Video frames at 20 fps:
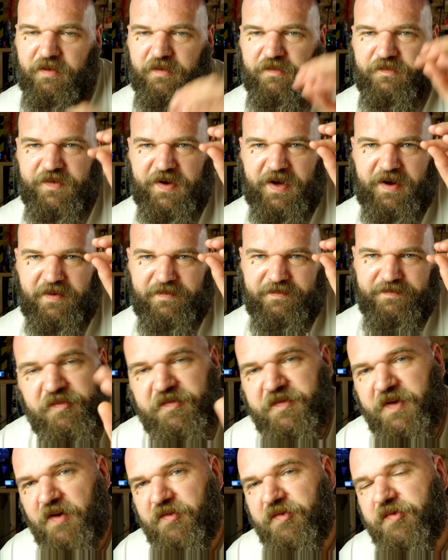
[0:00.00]
va
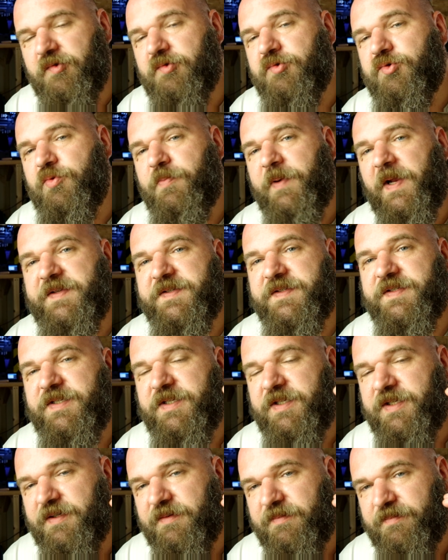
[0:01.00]
faire fondre du
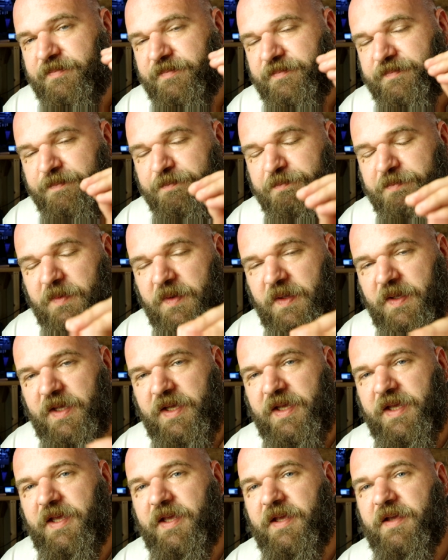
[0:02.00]
plastique
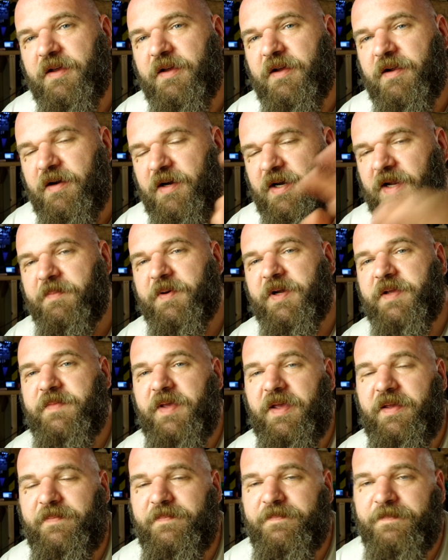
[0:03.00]
et
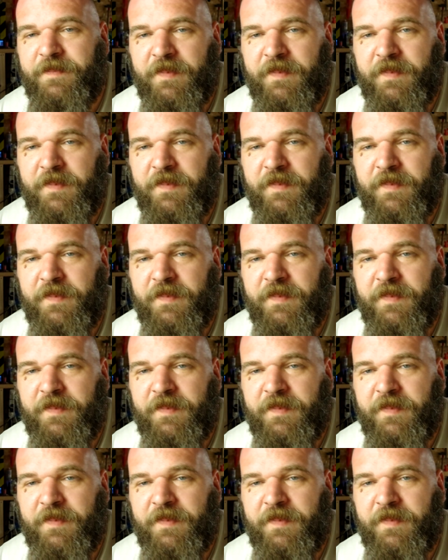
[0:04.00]
l'imprimer,